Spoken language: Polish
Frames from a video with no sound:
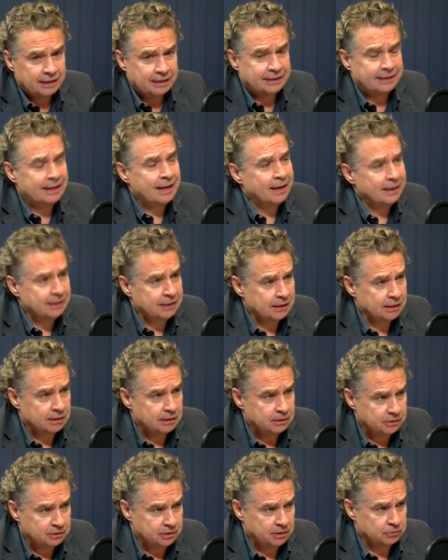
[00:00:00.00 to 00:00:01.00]
daje
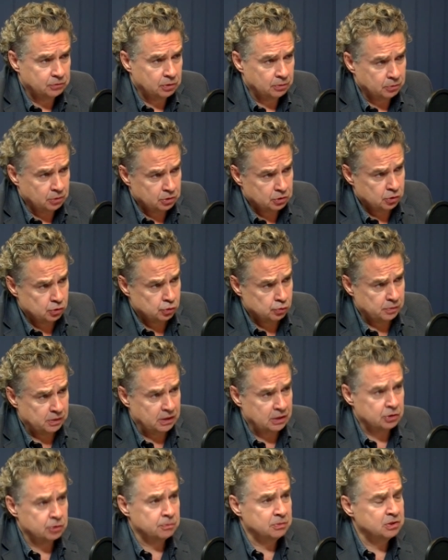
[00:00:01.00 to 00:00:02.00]
Niemcom do
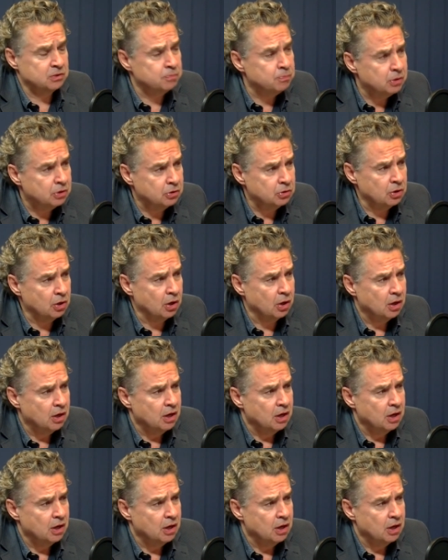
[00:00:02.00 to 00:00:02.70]
zrozumienia, żeby zbytnio